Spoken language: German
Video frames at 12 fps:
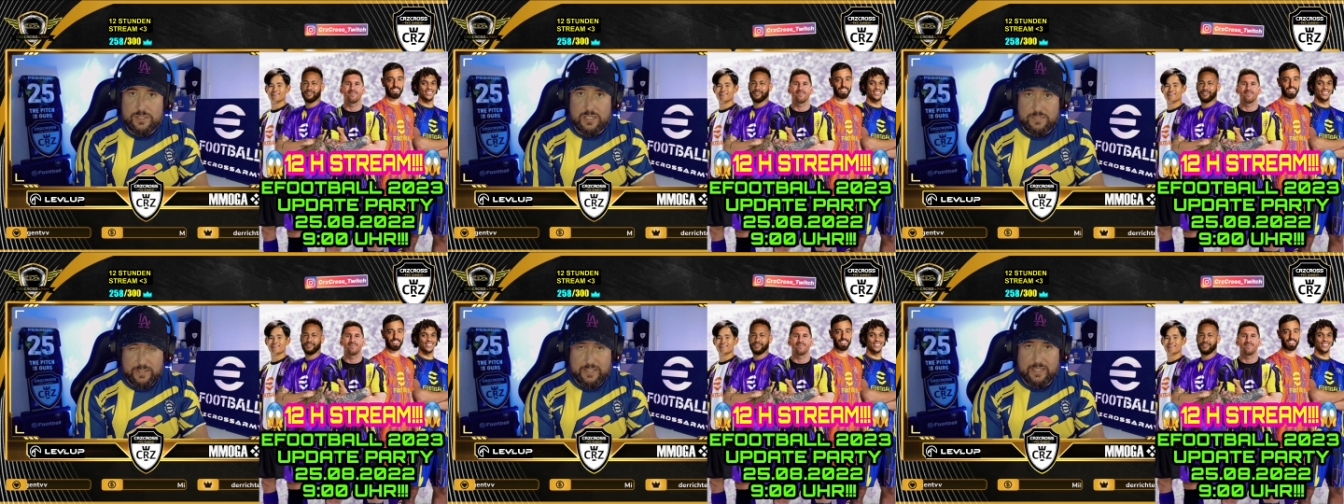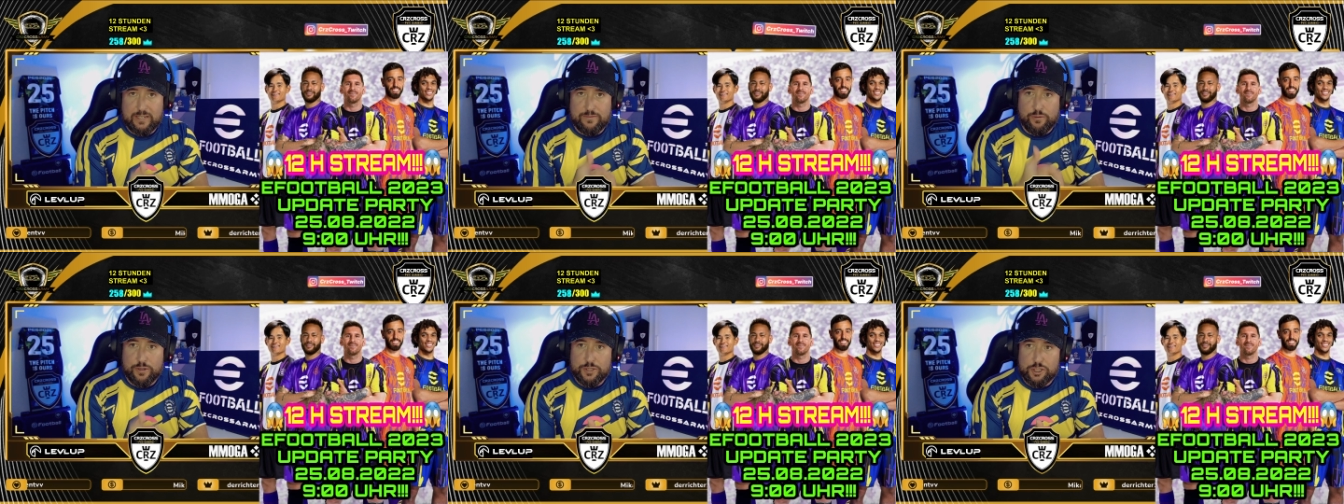dass wir gegen
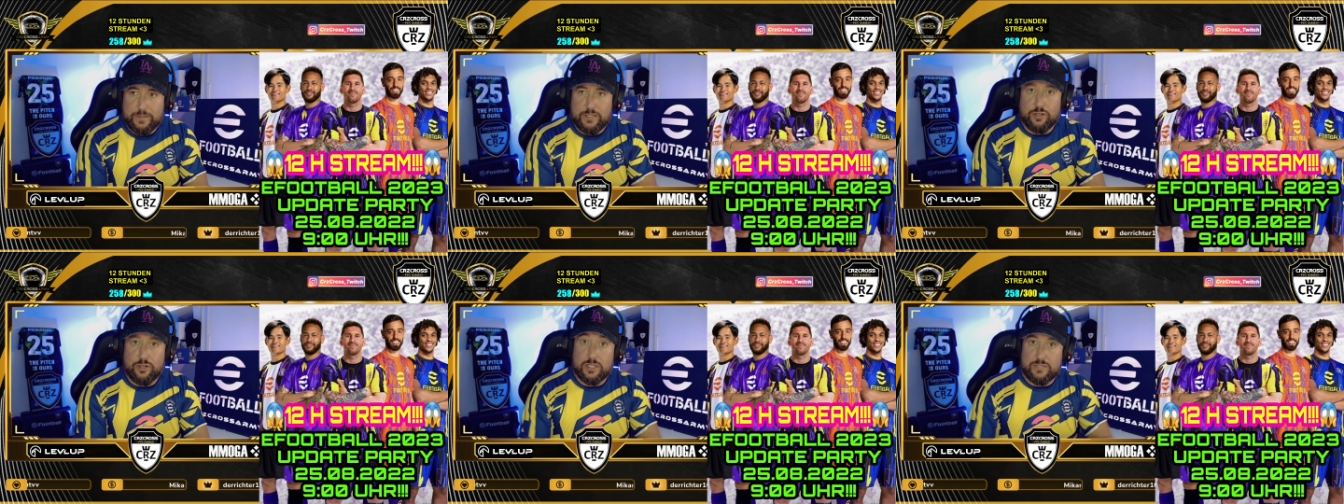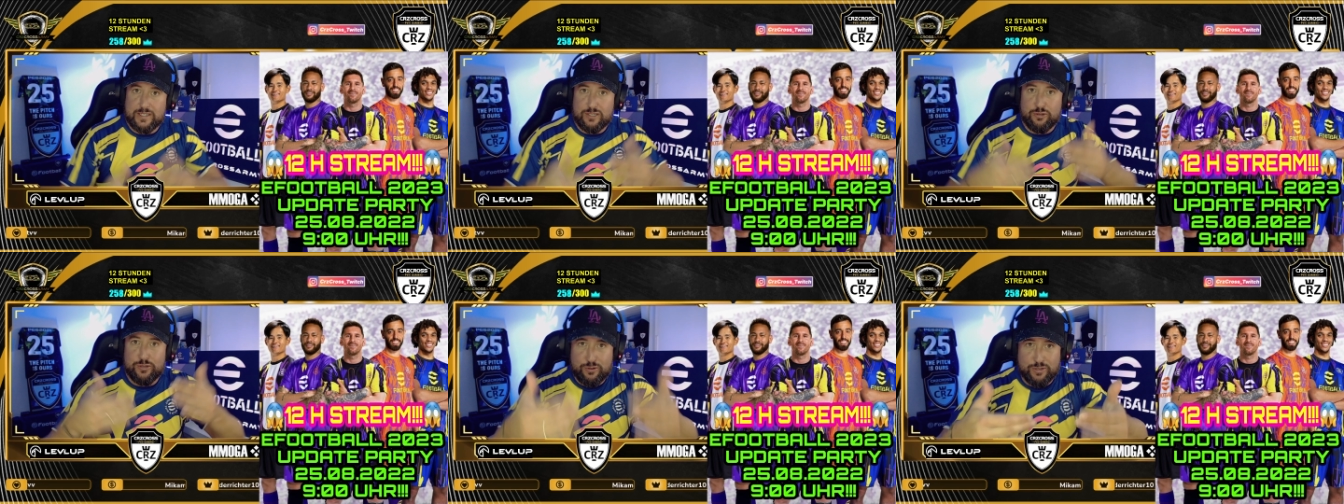Freunde spielen können, dass wir ein
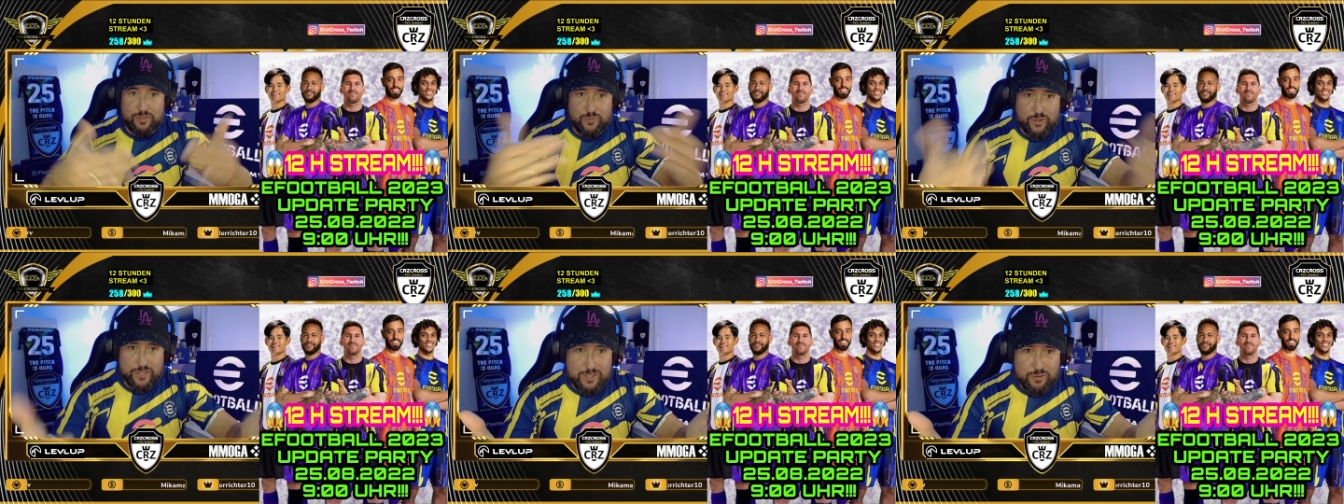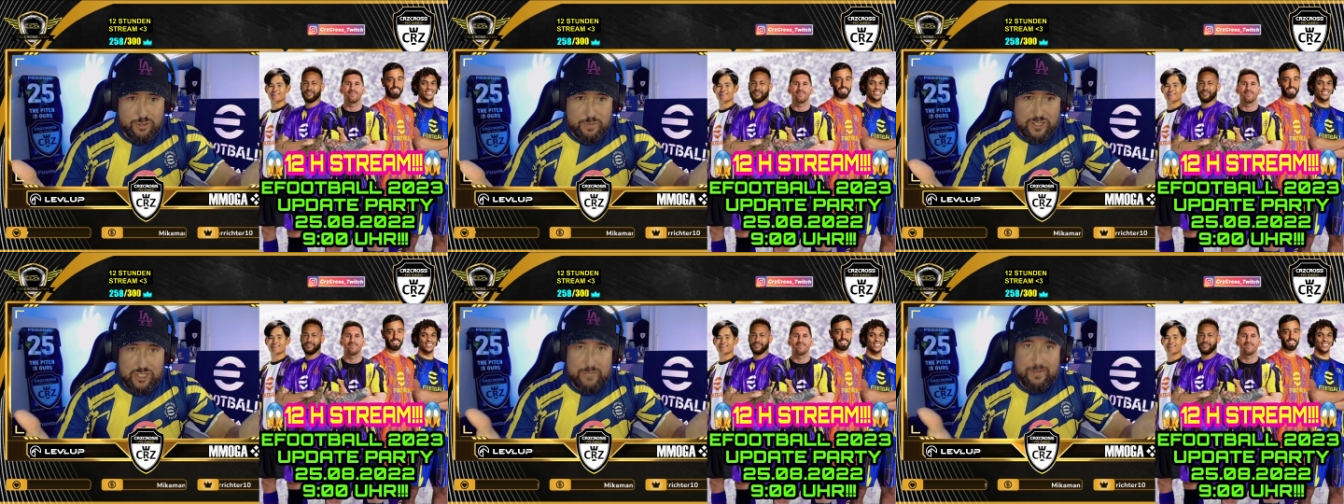Chris Cross vs. You
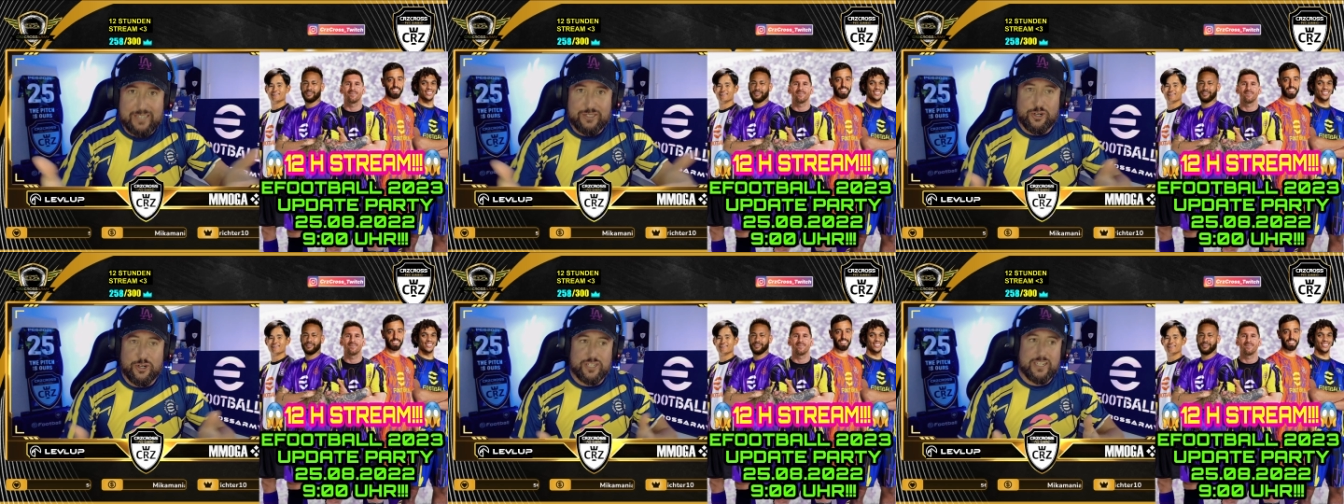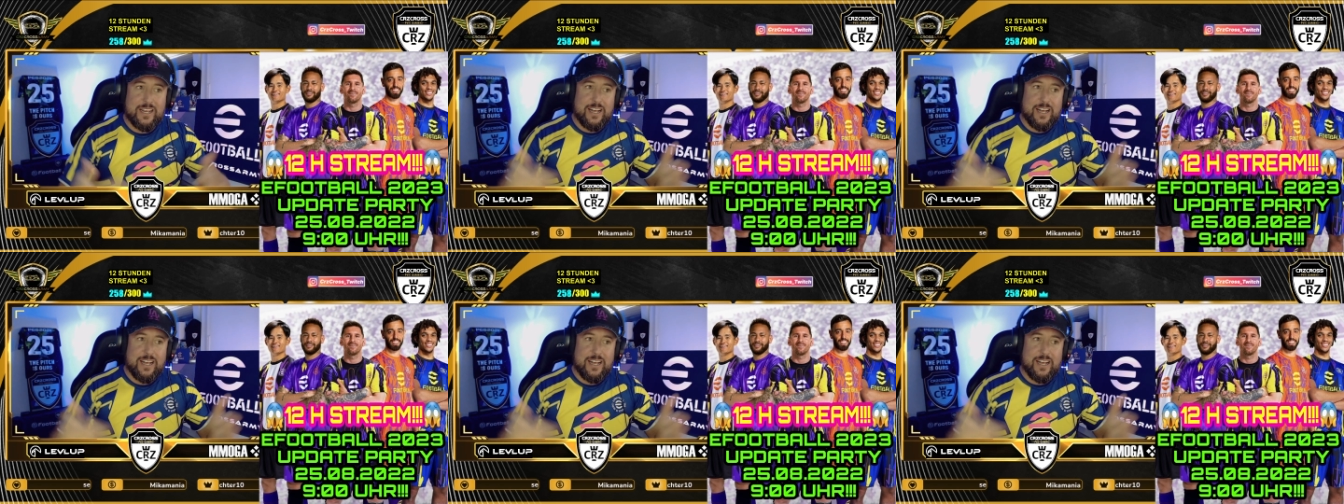Special machen können.